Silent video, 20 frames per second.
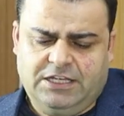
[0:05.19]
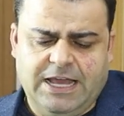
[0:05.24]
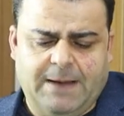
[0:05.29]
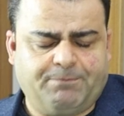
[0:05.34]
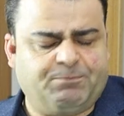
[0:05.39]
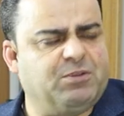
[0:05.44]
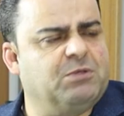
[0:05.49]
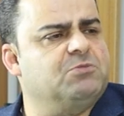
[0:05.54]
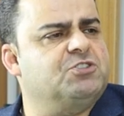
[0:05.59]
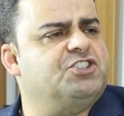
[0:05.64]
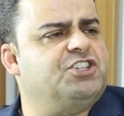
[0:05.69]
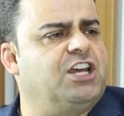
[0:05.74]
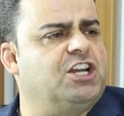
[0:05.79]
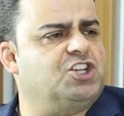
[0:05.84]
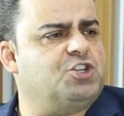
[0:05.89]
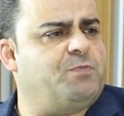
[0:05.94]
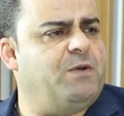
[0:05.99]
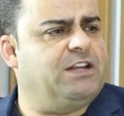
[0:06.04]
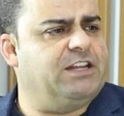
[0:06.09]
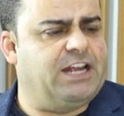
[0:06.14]
yaptığımız
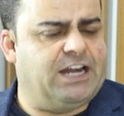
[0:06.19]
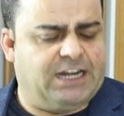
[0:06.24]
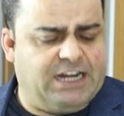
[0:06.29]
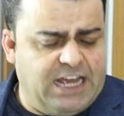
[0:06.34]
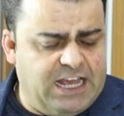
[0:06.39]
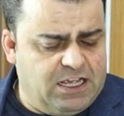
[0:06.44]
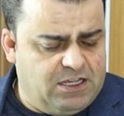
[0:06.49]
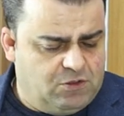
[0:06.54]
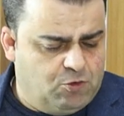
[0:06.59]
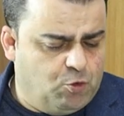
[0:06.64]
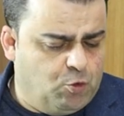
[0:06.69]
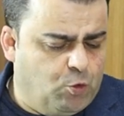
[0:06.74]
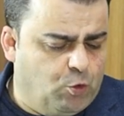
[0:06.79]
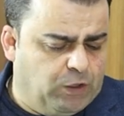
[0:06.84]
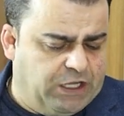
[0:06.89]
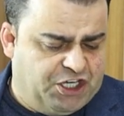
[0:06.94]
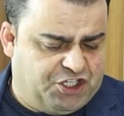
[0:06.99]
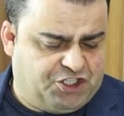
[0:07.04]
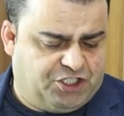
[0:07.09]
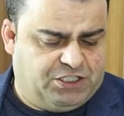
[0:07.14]
çalışmalarla
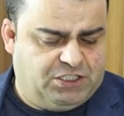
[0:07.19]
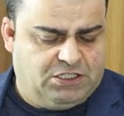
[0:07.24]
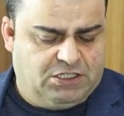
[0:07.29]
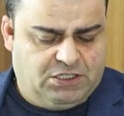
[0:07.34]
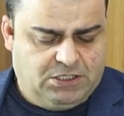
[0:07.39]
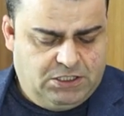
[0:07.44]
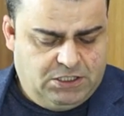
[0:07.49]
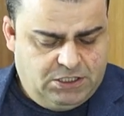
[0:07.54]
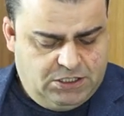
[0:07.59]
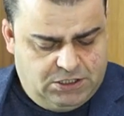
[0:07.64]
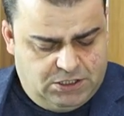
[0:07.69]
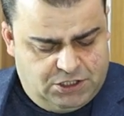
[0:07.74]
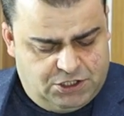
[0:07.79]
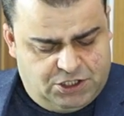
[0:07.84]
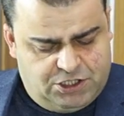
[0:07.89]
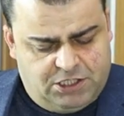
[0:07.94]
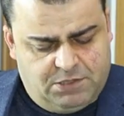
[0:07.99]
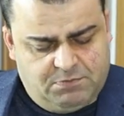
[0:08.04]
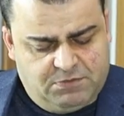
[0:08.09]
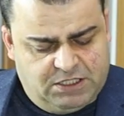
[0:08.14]
ulaştı. Hı hı.
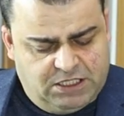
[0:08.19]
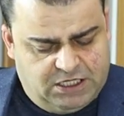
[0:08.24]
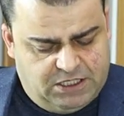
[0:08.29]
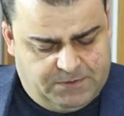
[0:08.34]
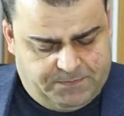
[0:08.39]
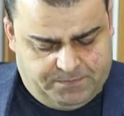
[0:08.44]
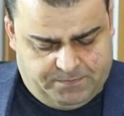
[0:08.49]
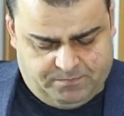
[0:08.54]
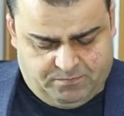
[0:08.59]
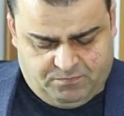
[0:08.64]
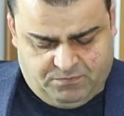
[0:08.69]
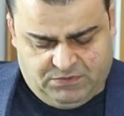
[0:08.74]
Şimdi